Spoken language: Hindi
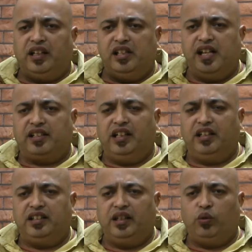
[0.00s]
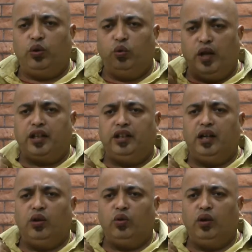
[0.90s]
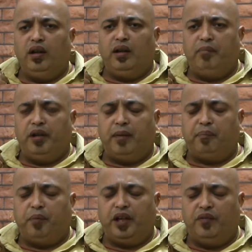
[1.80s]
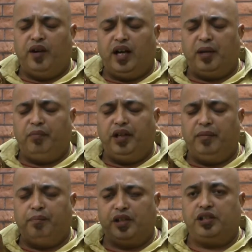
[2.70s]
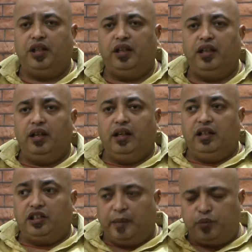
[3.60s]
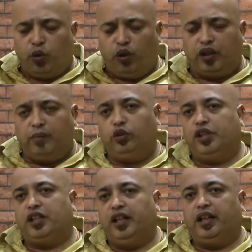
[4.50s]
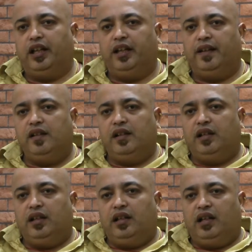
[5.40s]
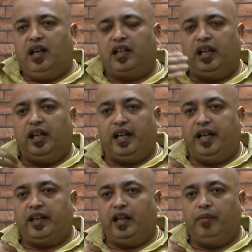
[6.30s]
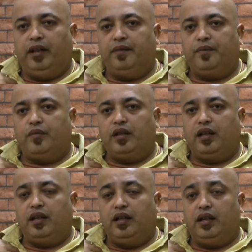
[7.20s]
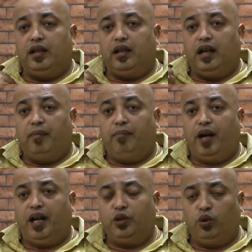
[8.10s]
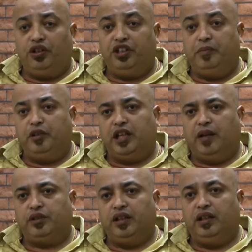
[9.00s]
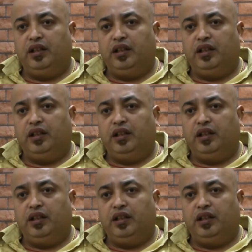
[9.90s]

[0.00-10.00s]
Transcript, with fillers: कि जैसे इसने कोई गुना किया हो मेरा परिवार मेरे बच्चे सब छोड़कर मुझे चले गए अकेला रह गया मैं अब मान योग डीजीपी साहब से